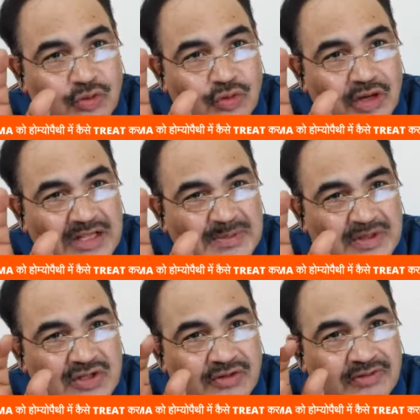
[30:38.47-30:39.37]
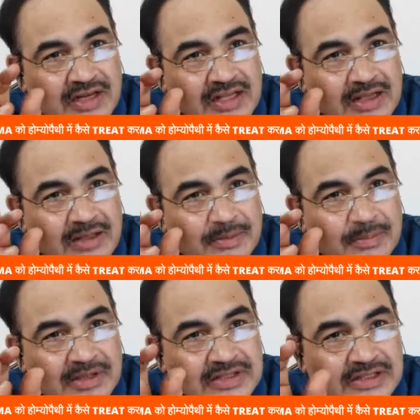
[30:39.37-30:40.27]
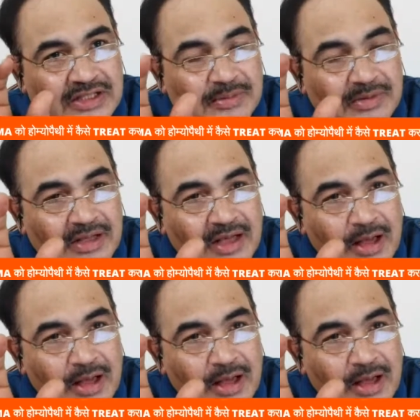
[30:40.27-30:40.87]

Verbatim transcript: और एक्सपेंशन वाली परिस्थिति में